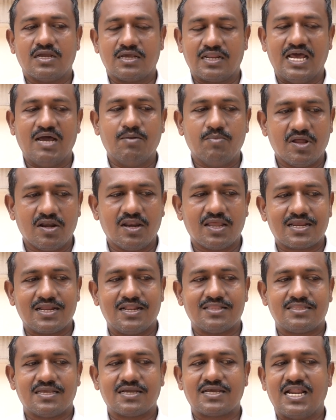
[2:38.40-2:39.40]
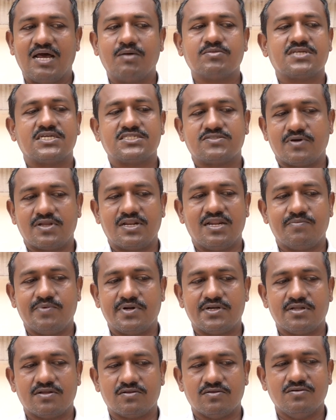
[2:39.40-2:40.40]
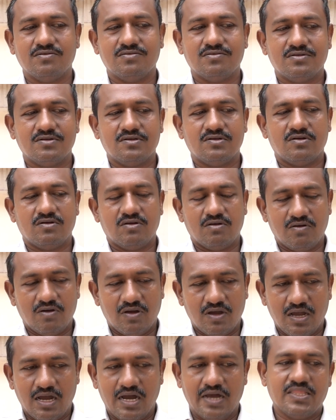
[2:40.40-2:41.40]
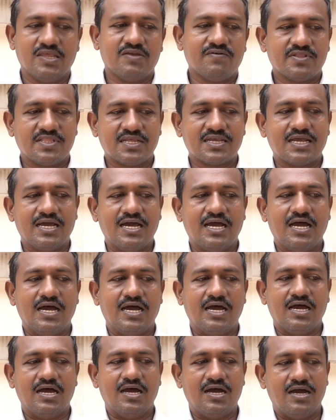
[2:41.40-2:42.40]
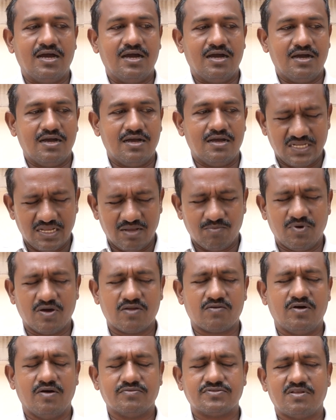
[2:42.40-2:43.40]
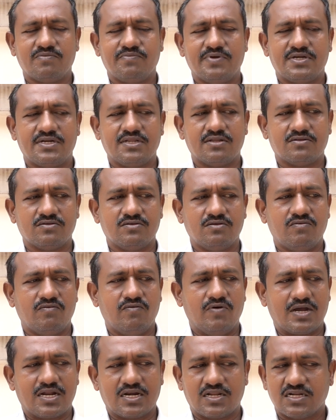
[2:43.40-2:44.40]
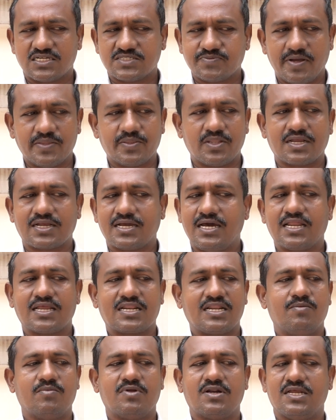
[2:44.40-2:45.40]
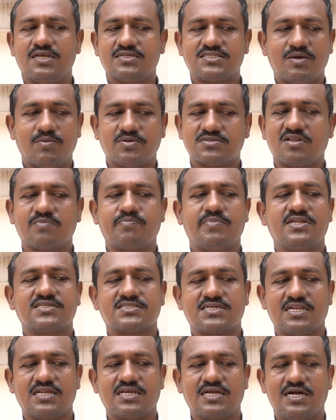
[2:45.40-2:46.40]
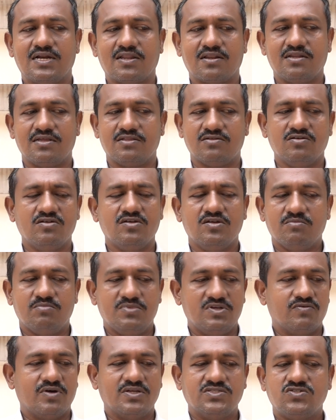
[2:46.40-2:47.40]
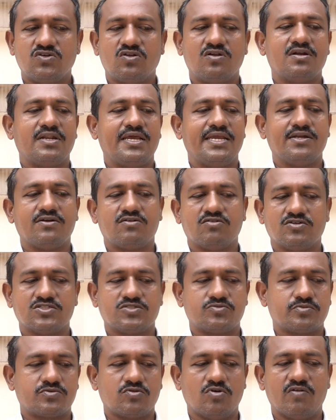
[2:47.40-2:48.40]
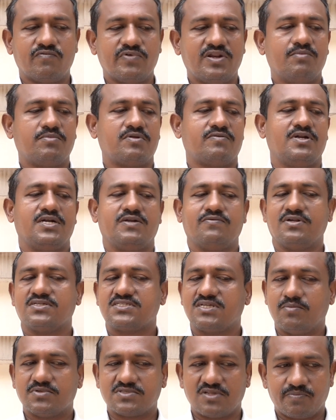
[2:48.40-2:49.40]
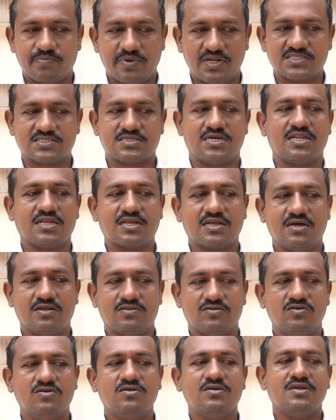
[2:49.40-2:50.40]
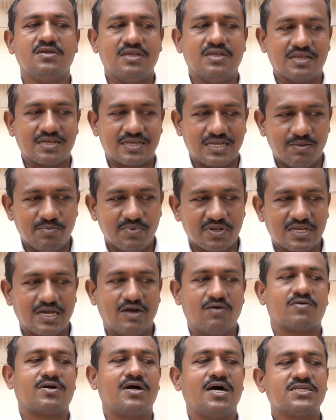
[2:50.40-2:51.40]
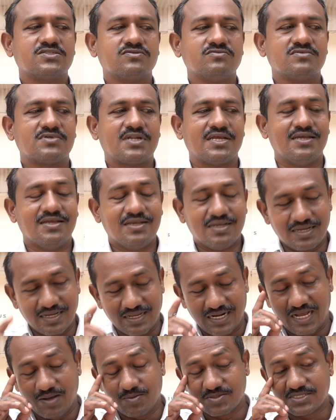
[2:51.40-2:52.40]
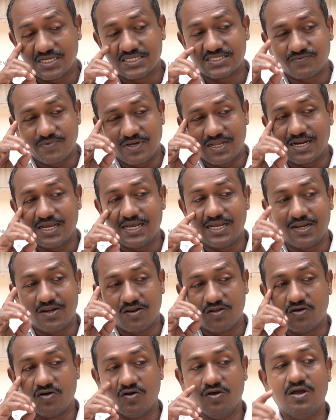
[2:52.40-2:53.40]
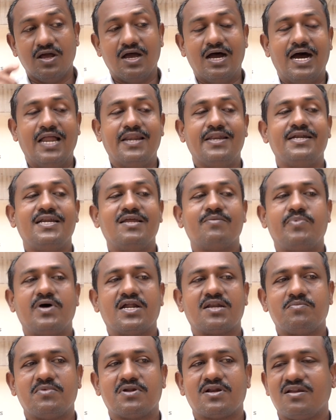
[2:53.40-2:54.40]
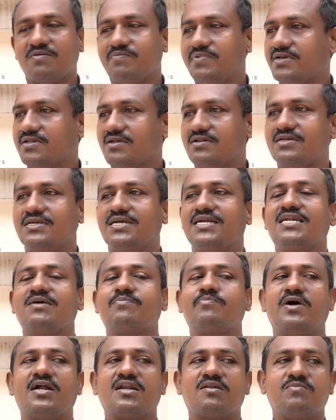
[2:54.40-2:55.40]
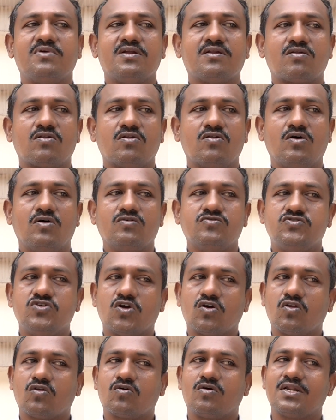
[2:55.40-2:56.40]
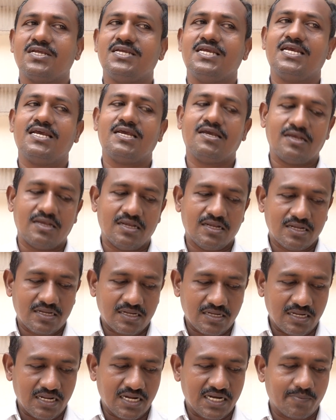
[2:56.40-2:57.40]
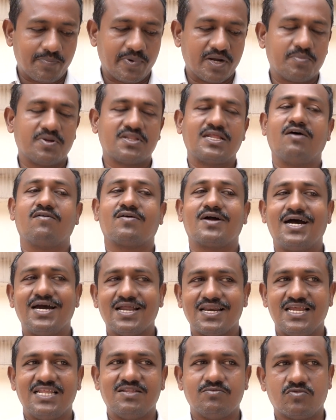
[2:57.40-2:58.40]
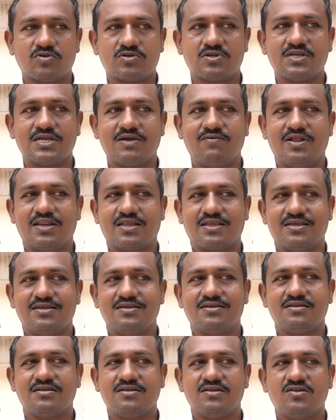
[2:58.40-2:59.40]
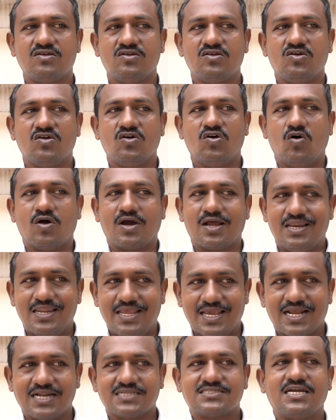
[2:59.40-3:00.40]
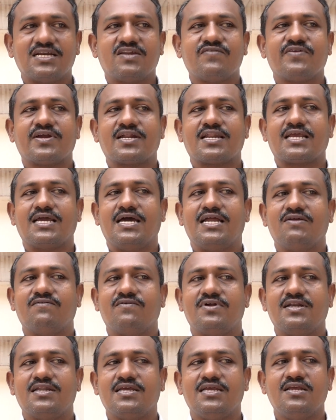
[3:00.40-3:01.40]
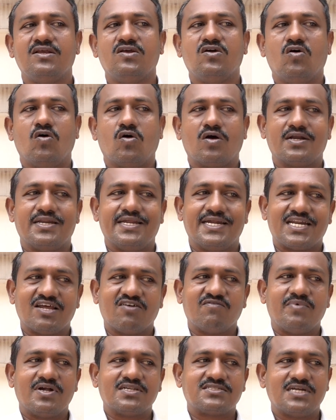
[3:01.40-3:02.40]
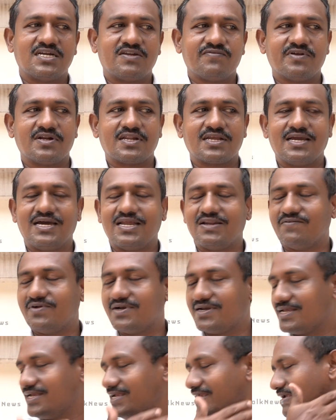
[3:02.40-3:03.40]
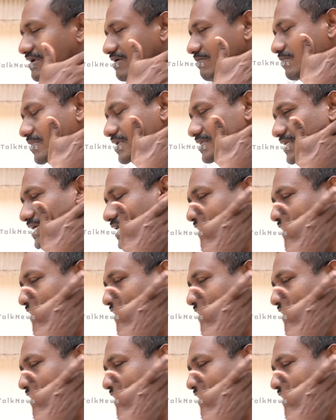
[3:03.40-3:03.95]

గ్రామాల్లోకి వెళ్తే గ్రామ సచివాలయాలు పెట్టారు అదేవిధంగా ఎంఆర్ఓ ఆఫీసులు పెట్టారు ఒకరిగారు స్పందన కార్యక్రమాల్లో ఏ సమస్యలు పరిష్కారం కావడం లేదు మీ వన్ జీరో నైన్ టూ టోల్ ఫ్రీ నెంబర్ వల్ల ఎటువంటి సమస్యలు పరిష్కారం కాదు ఇంకా మీకు అవకాశం ఉంటే గ్రామ సచివాలయాల్లో అన్ని డిపార్ట్మెంట్లు పెట్టారు ఏ డిపార్ట్మెంట్లో ఉద్యోగులు కూడా ఏ ఏ డిపార్ట్మెంట్లో అవగాహన లేదు ముఖ్యంగా వాళ్ళకి ఒక లీగల్ సర్టిఫికేట్ కానివ్వండి ఒక డేట్ ఆఫ్ బర్త్ సర్టిఫికేట్ కానివ్వండి మిగతా